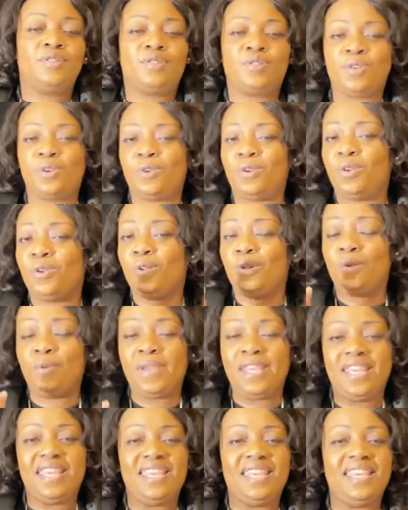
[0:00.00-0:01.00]

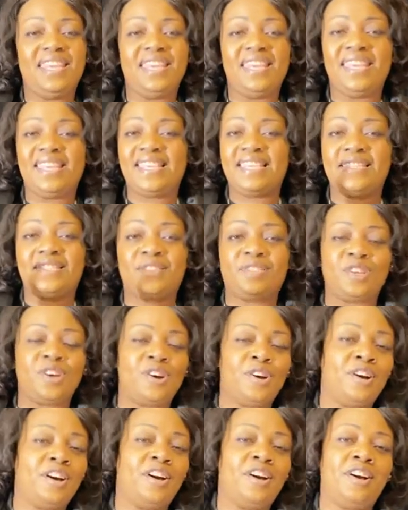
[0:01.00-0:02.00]
Celui qui
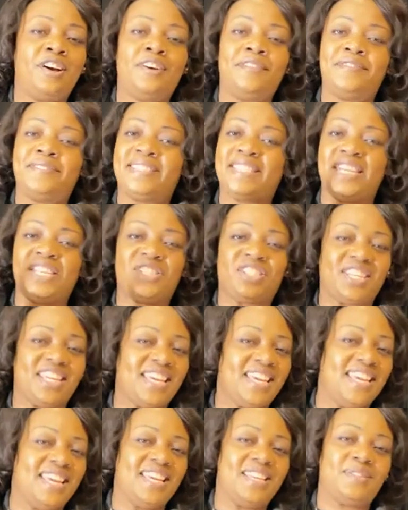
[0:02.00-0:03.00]
sauve, c'est
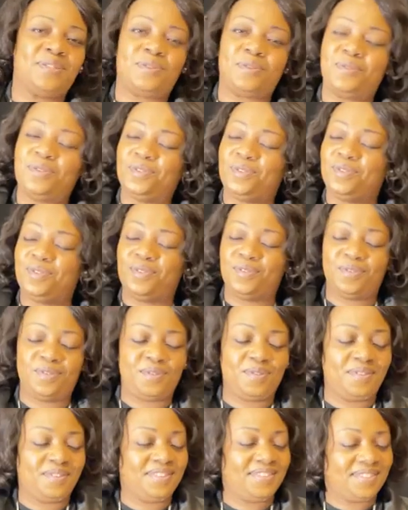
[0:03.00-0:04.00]

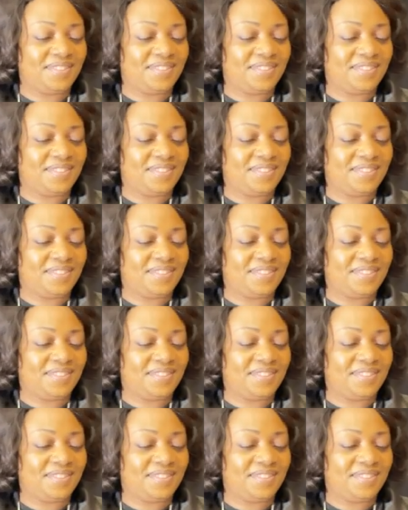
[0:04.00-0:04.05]
Jésus.